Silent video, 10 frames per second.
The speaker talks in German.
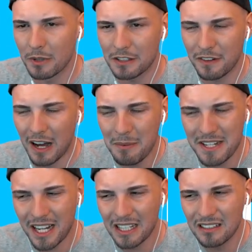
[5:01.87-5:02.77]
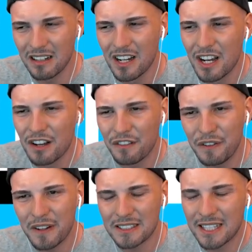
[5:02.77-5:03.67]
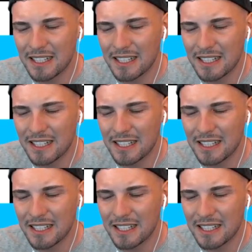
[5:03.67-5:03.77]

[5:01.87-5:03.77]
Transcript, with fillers: Ich frage mich gerade, wie wir das